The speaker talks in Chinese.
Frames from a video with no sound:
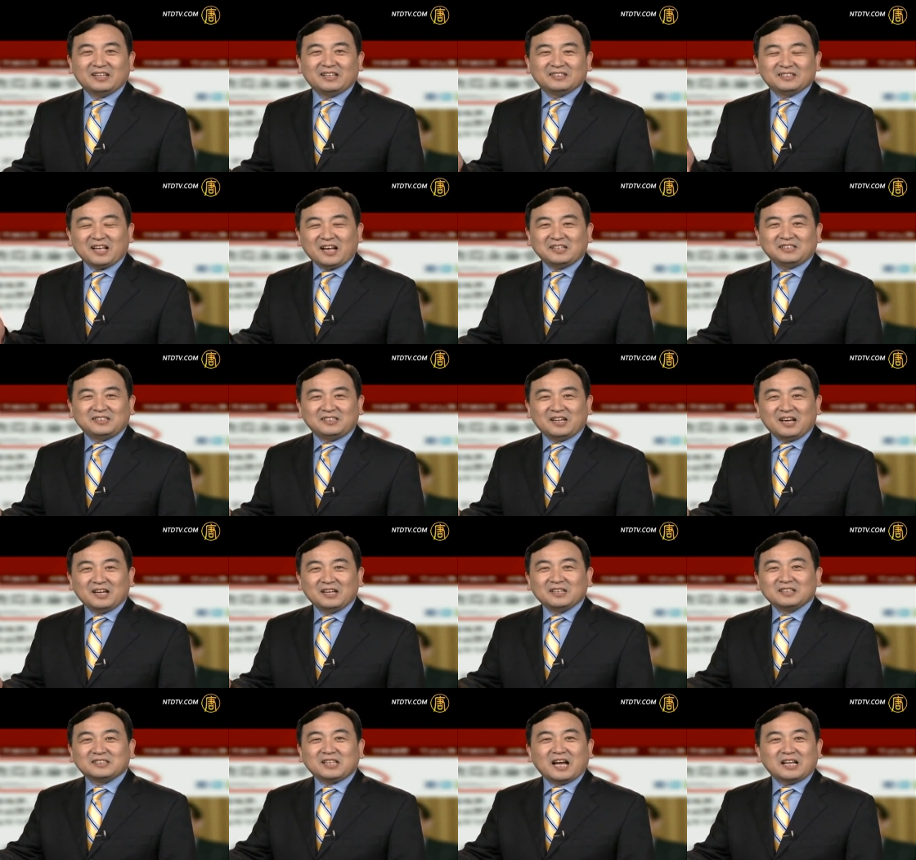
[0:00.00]
但是呢，
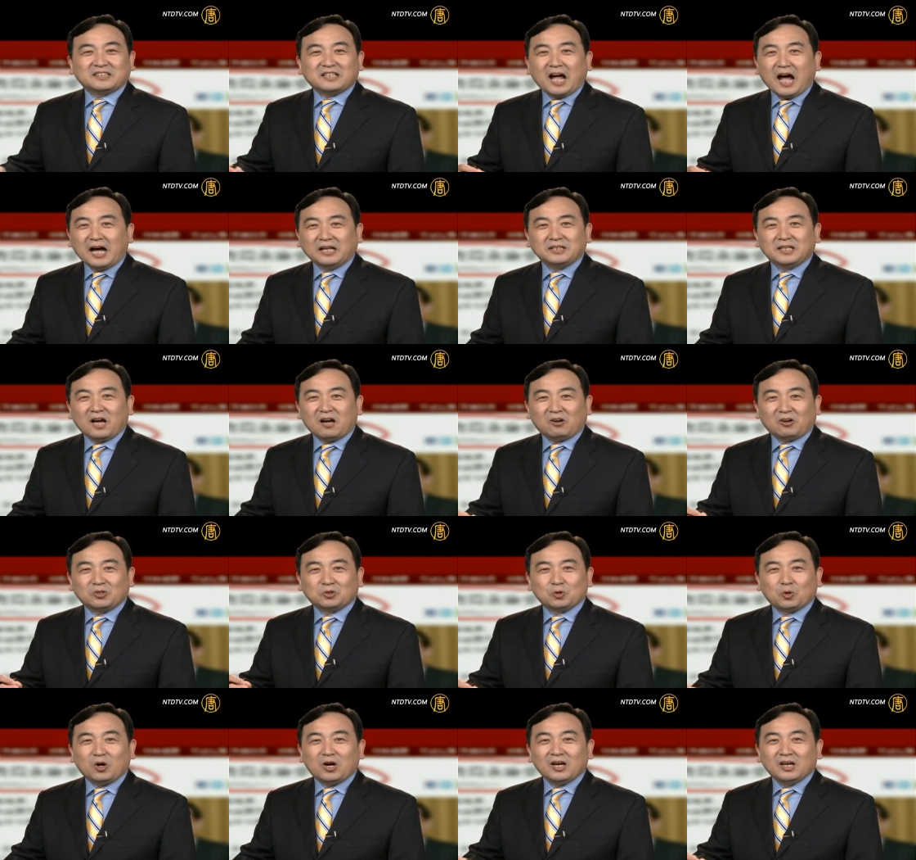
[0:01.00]
他谈到了
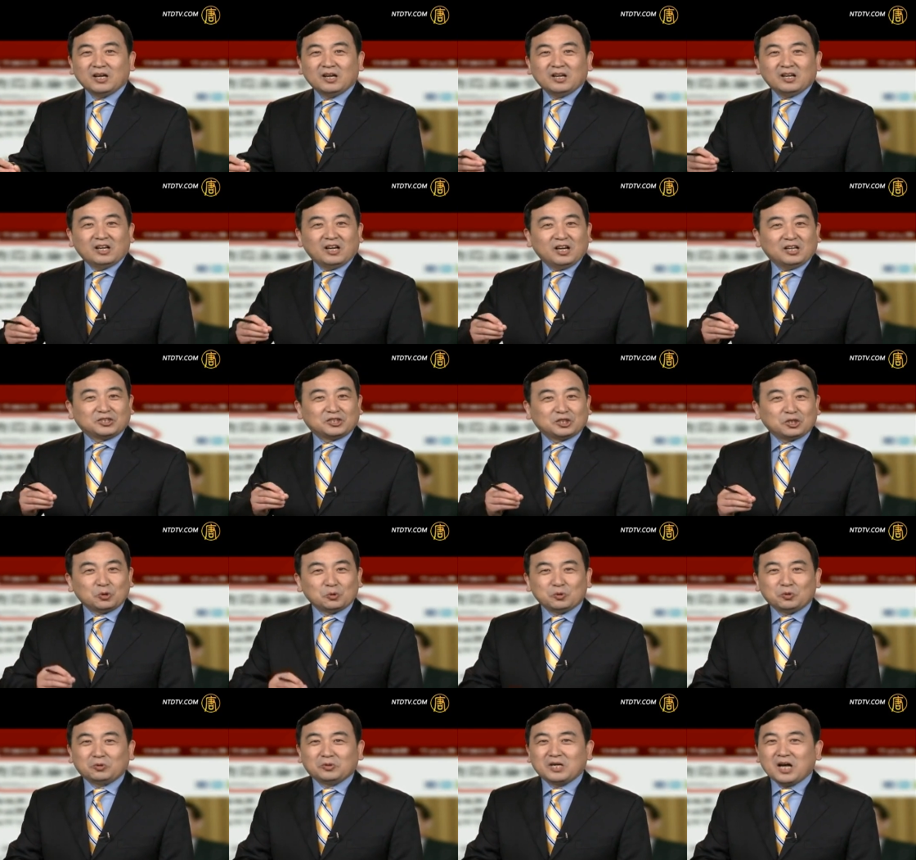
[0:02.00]
说，呃，
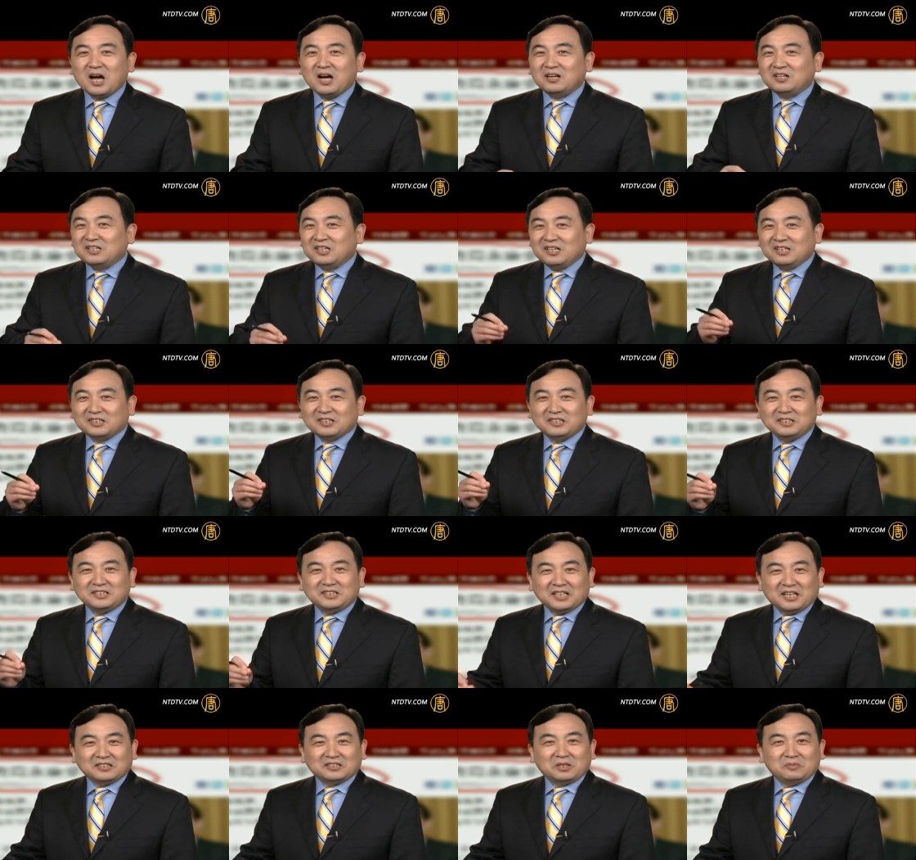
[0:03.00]
周永康跟
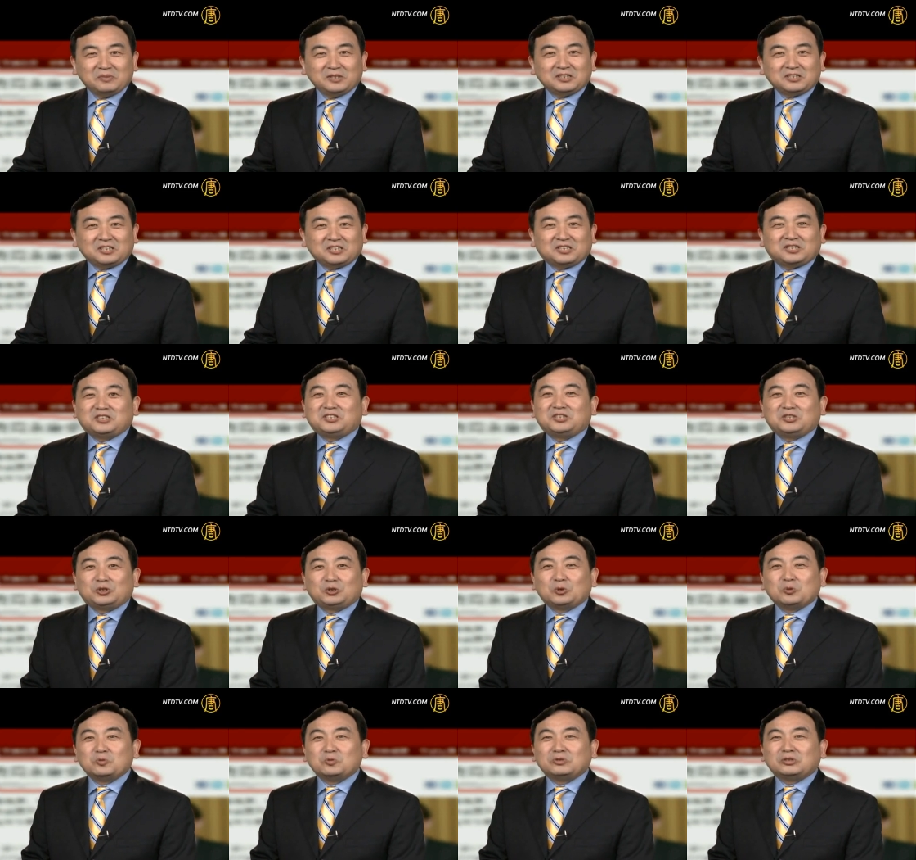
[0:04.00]
江泽民始
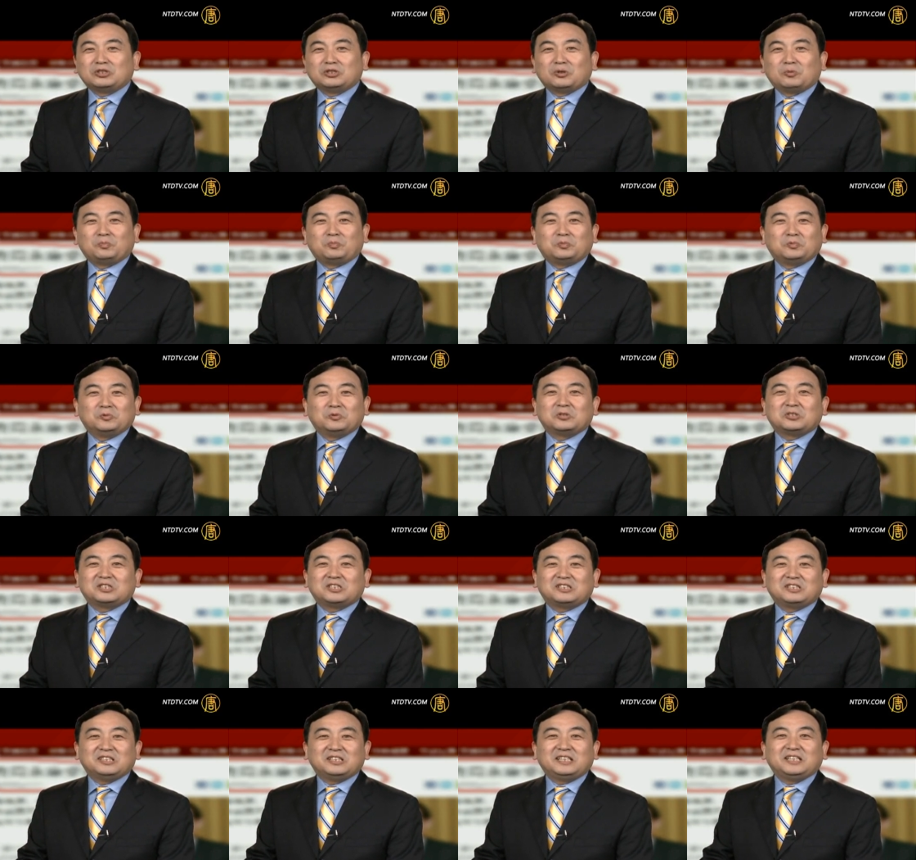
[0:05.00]
终就不
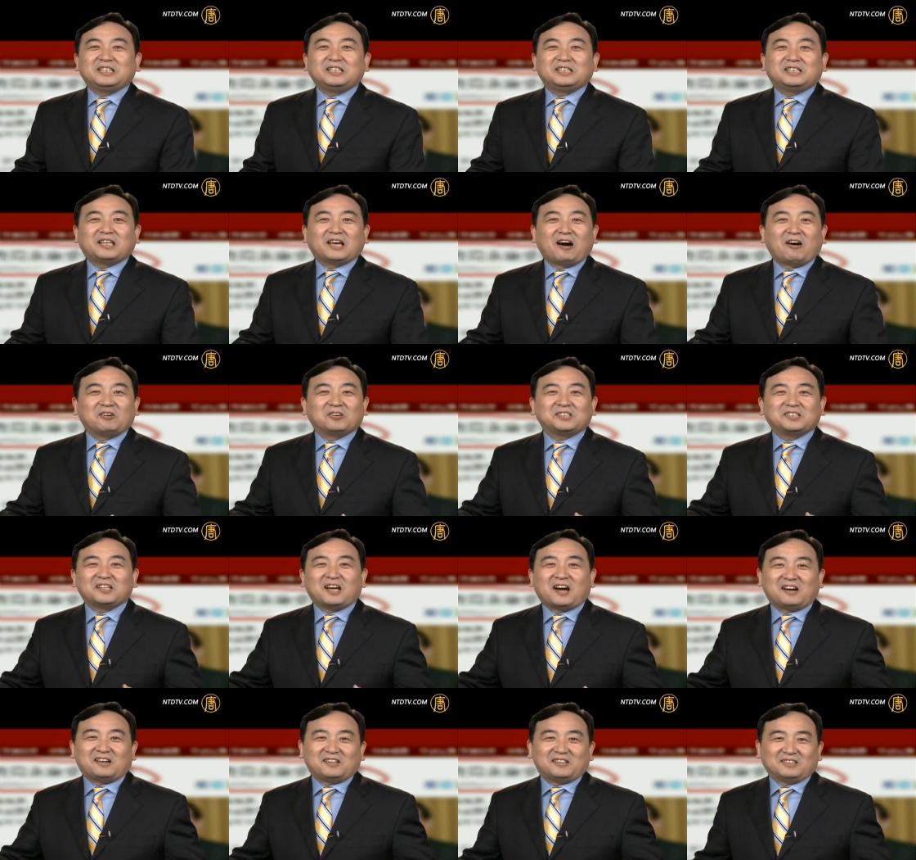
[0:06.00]
是一条线
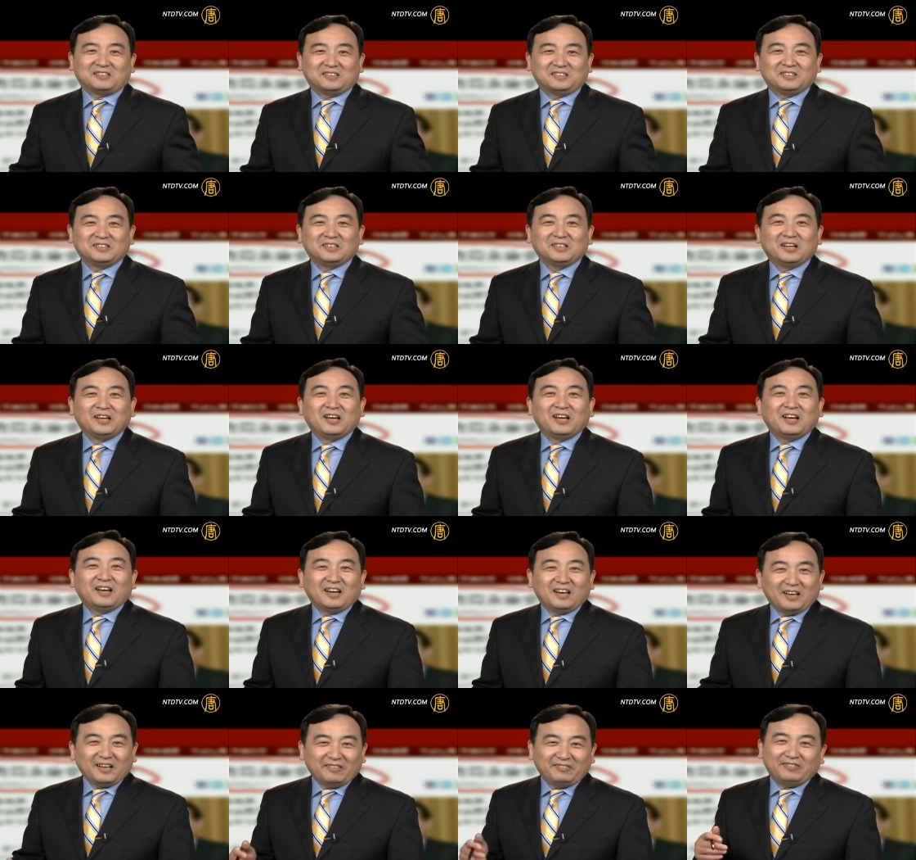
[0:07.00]
上，
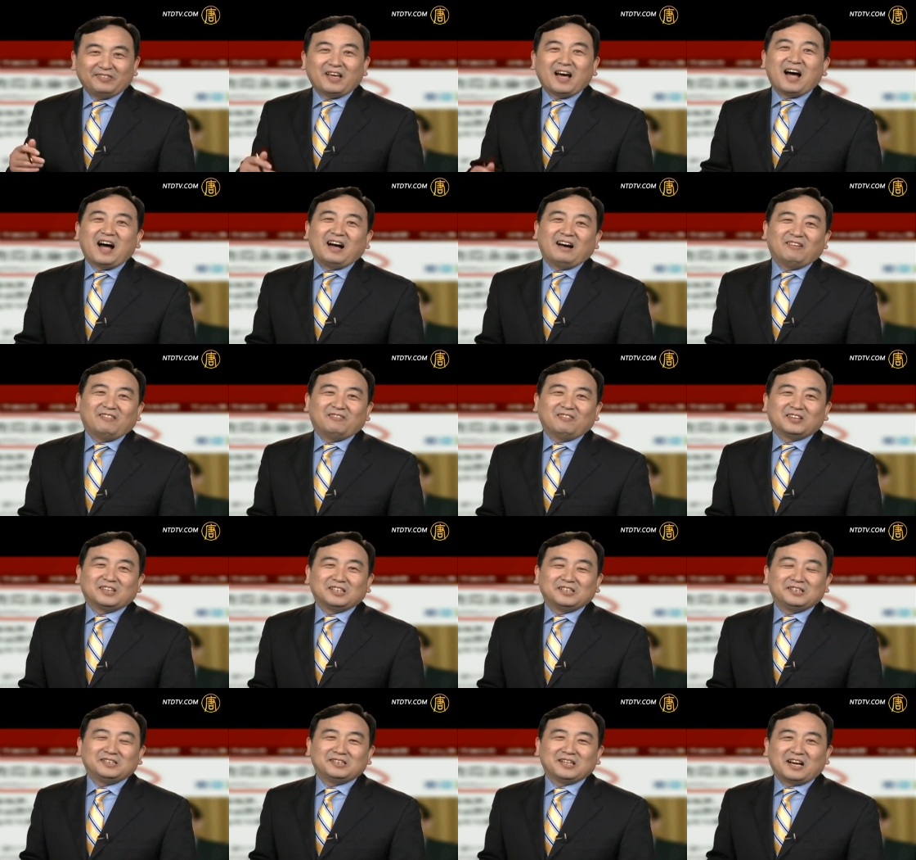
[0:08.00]
狠呐。我
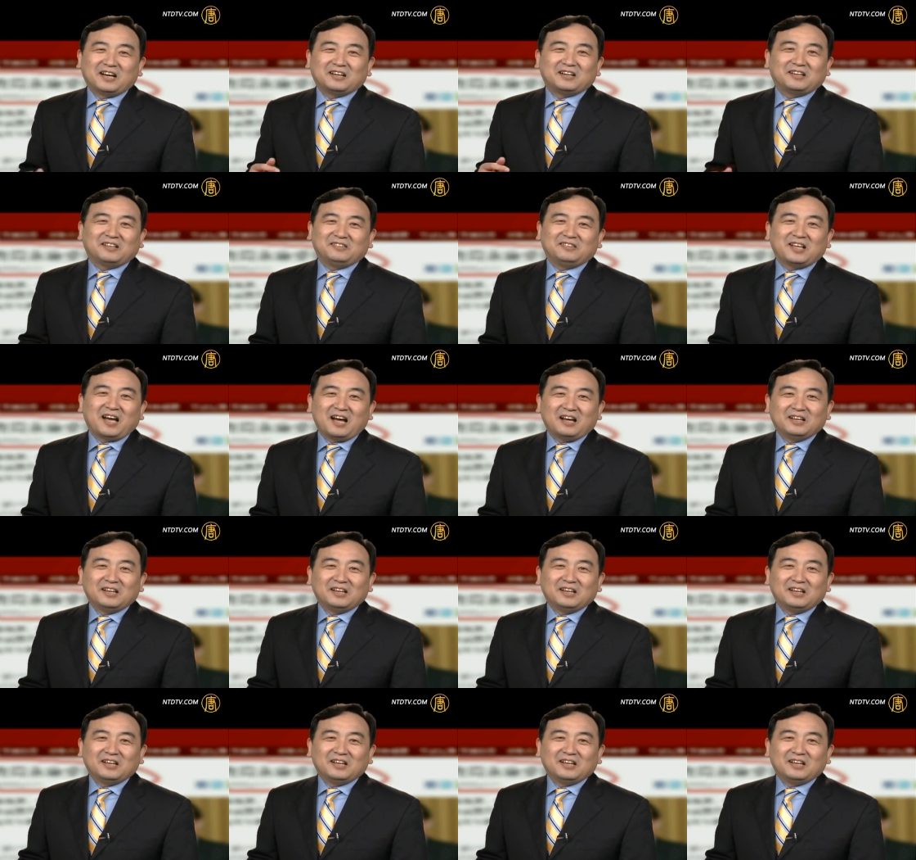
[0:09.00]
跟你讲，很难。